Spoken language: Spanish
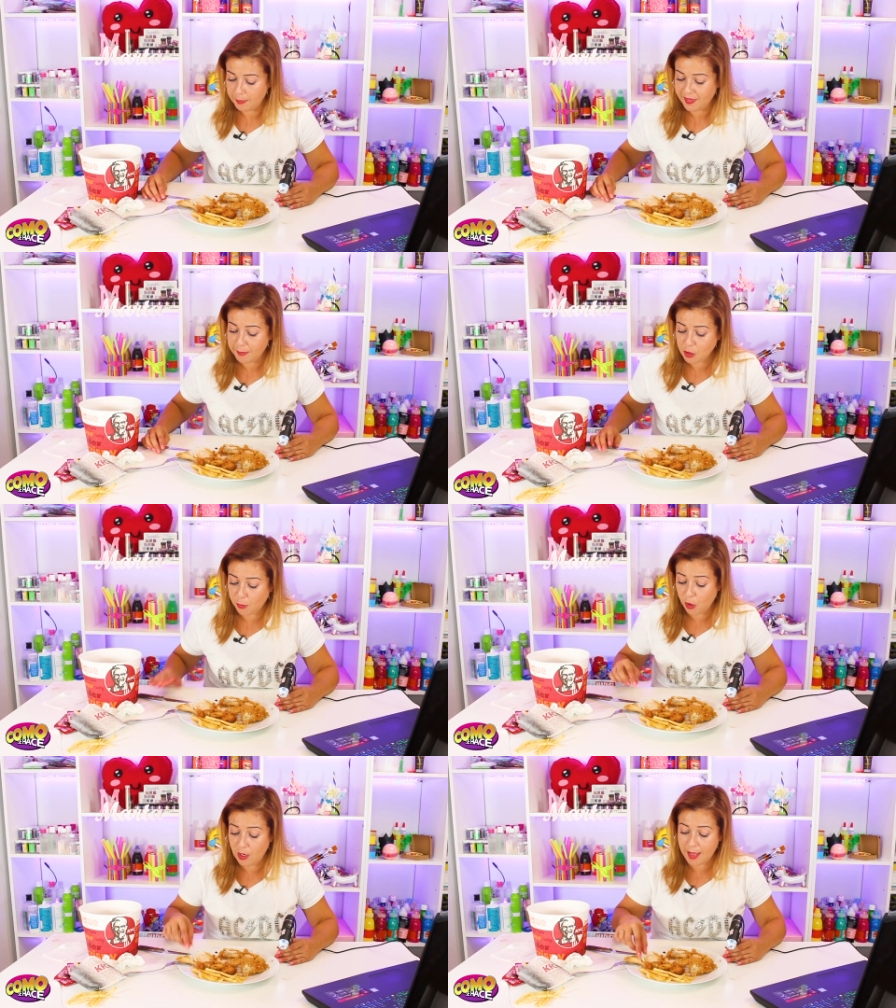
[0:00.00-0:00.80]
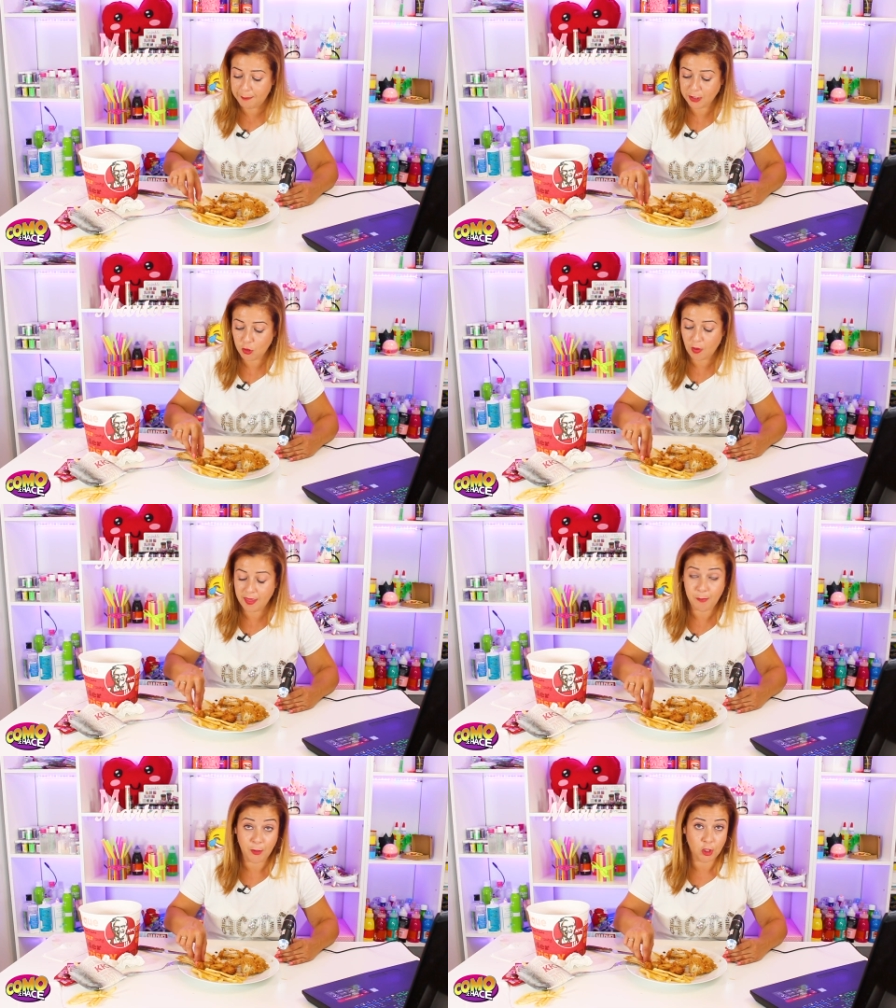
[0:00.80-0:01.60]
Empezamos con la pechuga
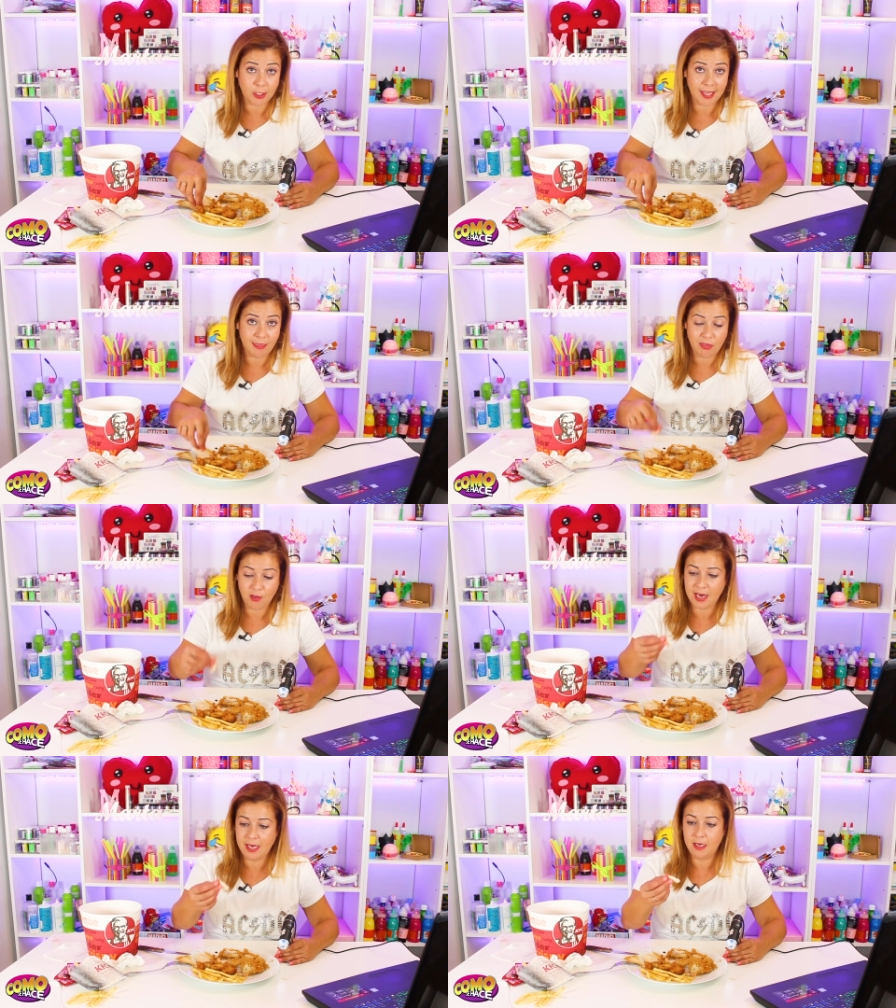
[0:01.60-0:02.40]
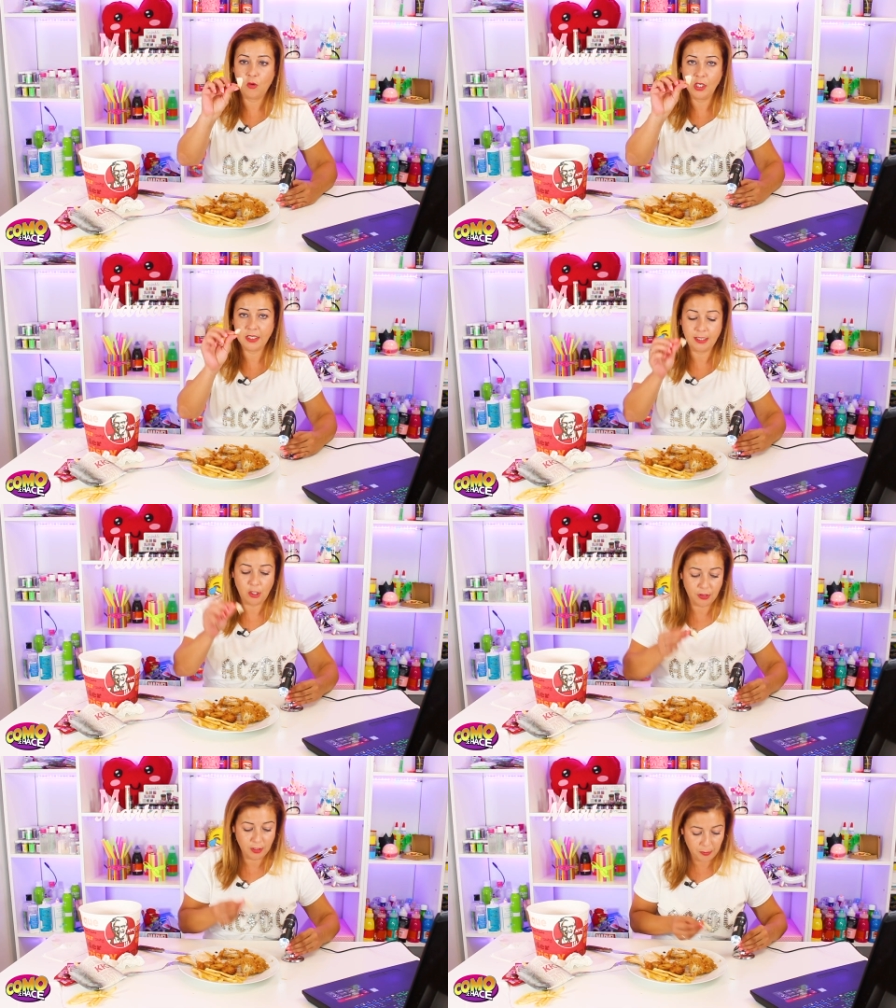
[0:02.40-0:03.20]
de pollo tradicional. Con este
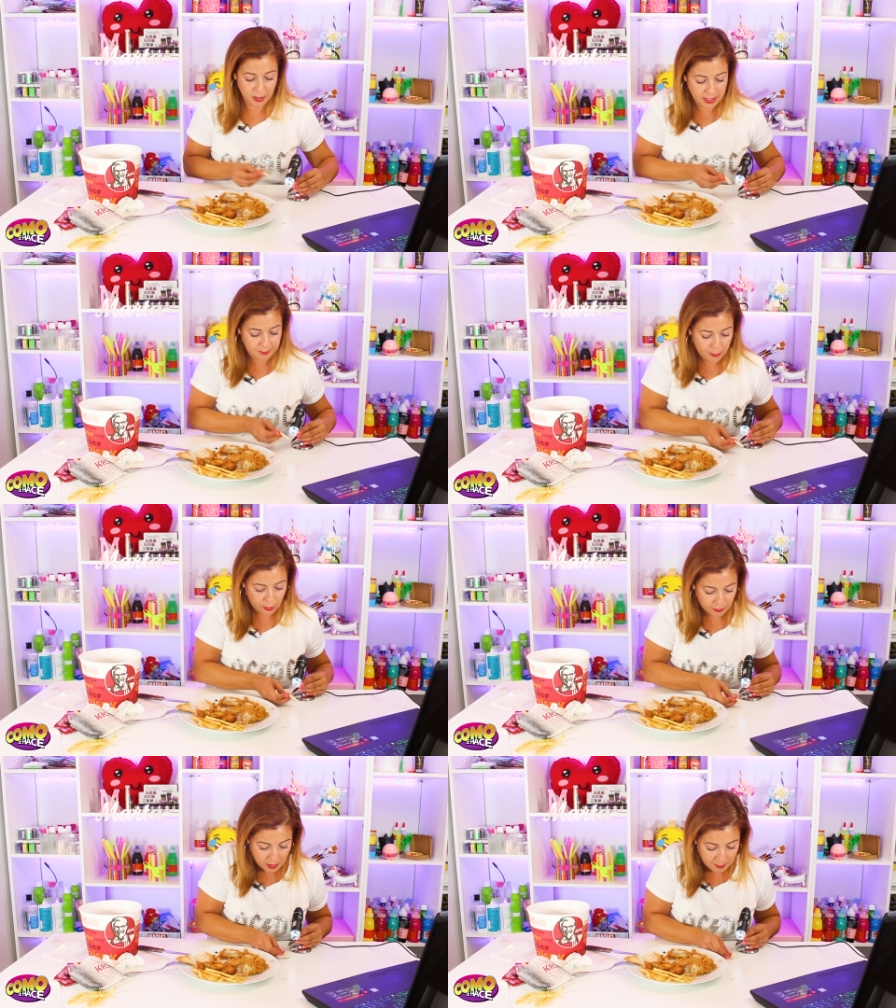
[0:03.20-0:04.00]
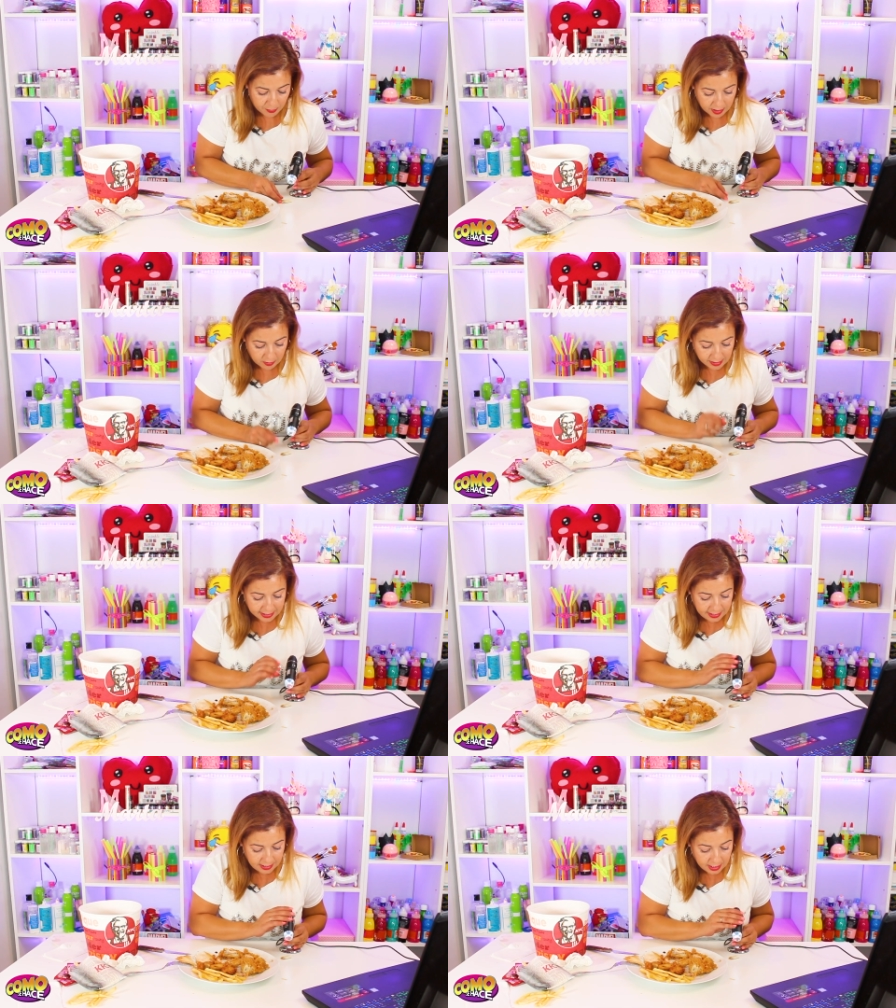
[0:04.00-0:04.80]
trocito, por ejemplo. Voy a ponerlo
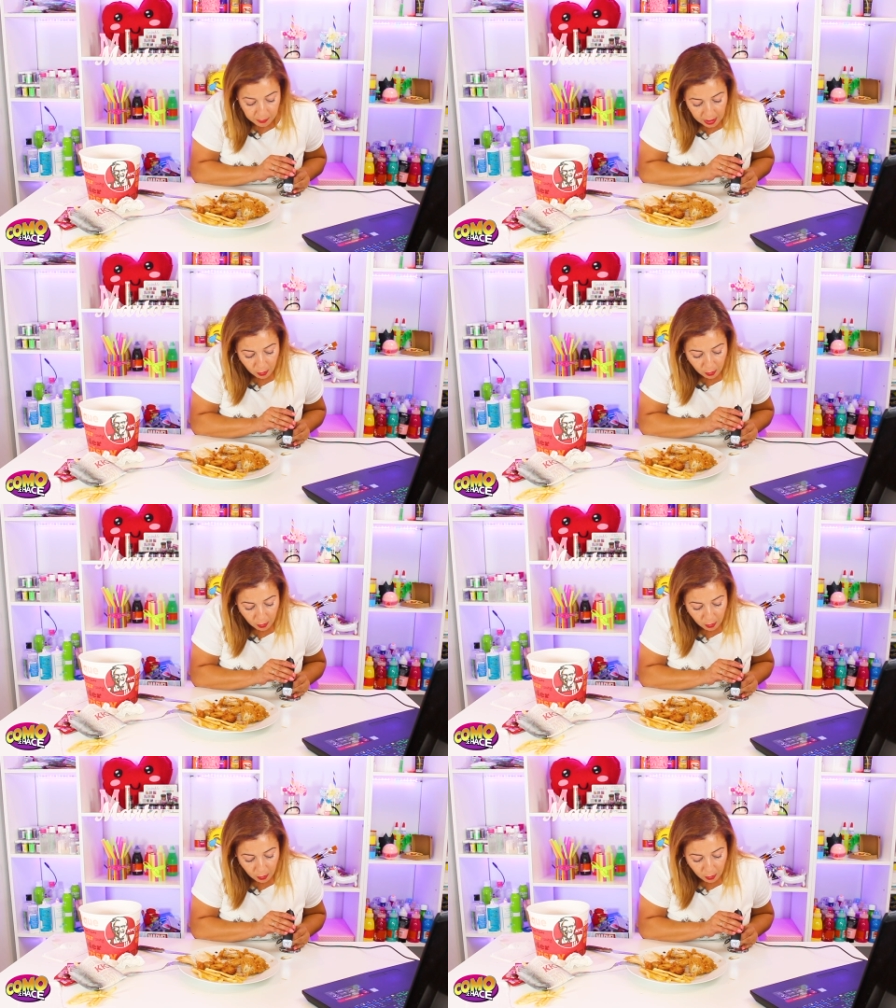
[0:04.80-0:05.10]
aquí y voy a